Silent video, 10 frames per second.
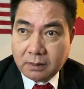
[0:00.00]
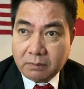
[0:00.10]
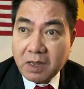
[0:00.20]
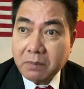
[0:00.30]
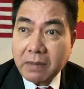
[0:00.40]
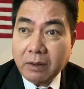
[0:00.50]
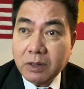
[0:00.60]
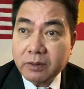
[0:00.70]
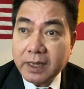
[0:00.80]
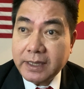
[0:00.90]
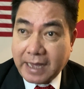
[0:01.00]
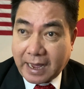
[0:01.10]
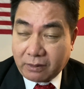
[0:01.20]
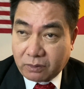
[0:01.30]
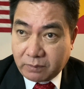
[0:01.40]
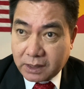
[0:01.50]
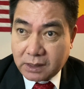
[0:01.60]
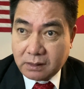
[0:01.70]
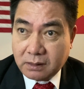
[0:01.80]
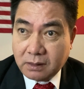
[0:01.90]
Biết bao nhiêu ký giả của
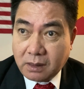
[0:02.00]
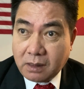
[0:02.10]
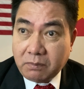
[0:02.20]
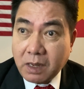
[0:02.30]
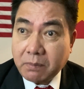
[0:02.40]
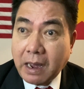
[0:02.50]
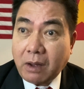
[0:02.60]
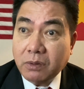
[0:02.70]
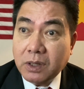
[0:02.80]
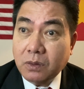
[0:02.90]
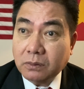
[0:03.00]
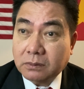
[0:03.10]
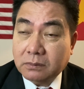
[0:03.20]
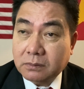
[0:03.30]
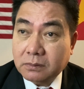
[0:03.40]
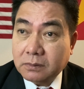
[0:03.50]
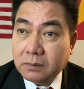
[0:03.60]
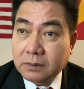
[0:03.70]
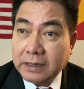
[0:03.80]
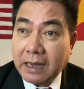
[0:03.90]
Mỹ, biết bao nhiêu
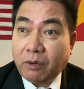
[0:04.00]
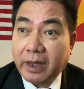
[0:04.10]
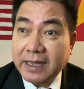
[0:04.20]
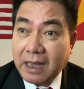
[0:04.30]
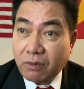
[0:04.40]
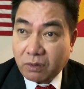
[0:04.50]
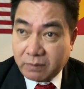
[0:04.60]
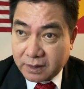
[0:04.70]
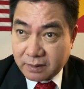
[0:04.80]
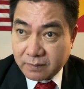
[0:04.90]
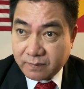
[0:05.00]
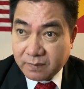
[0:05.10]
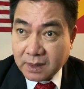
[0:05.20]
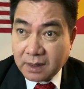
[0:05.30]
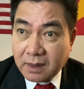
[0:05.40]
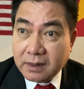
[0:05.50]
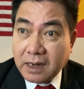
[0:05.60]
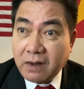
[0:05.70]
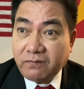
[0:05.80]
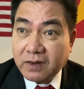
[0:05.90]
nhà ngoại giao của Mỹ
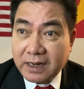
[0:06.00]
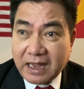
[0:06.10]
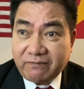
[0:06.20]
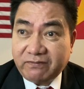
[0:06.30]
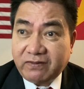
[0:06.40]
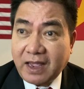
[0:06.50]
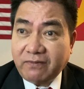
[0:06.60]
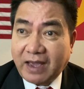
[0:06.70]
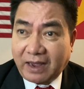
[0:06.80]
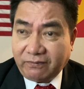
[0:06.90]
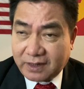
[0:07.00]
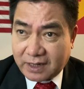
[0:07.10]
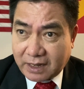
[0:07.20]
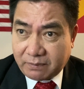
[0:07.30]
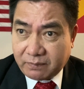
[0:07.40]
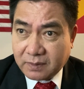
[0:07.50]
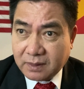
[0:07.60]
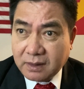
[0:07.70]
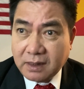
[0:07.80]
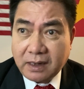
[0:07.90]
đến Việt Nam ve vãn Việt Nam
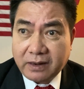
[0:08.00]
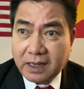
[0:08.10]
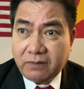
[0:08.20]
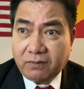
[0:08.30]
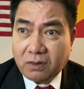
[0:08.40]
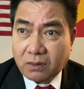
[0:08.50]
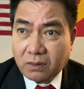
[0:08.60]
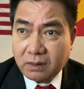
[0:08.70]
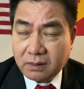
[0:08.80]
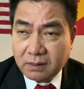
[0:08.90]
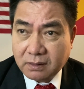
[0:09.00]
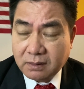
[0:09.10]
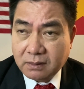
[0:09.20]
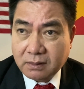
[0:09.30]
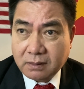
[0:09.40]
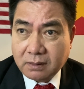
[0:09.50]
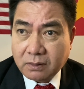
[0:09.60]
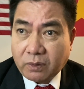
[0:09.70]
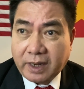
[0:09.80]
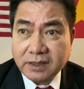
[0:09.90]
như là kỳ vừa rồi
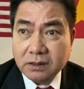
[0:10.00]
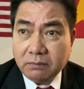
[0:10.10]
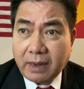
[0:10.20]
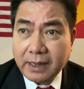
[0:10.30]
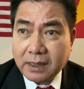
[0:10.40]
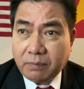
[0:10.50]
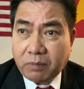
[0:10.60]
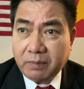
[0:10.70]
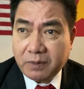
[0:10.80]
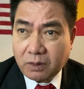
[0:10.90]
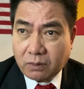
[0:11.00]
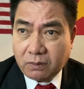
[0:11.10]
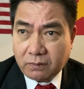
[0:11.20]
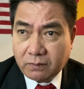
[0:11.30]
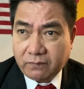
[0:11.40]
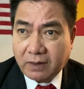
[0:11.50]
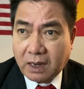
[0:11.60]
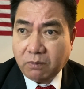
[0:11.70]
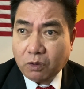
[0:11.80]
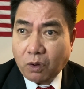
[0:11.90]
Ngoại trưởng Mike Pompeo và
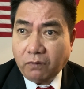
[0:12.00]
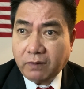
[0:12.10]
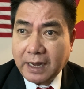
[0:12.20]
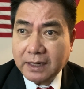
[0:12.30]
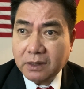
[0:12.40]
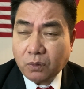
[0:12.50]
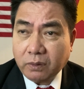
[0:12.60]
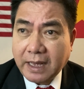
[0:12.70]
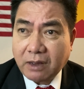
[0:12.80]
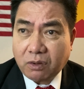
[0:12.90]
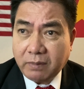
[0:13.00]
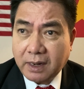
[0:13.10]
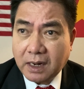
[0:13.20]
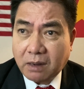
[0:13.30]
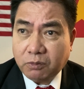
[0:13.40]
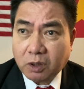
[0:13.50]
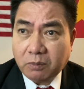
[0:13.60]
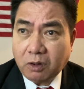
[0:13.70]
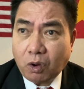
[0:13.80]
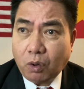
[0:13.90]
ông cố vấn an ninh quốc gia của Mỹ là ông
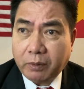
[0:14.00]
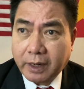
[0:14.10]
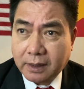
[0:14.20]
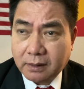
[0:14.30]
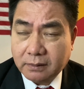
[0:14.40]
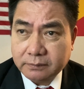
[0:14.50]
Robert O'Brien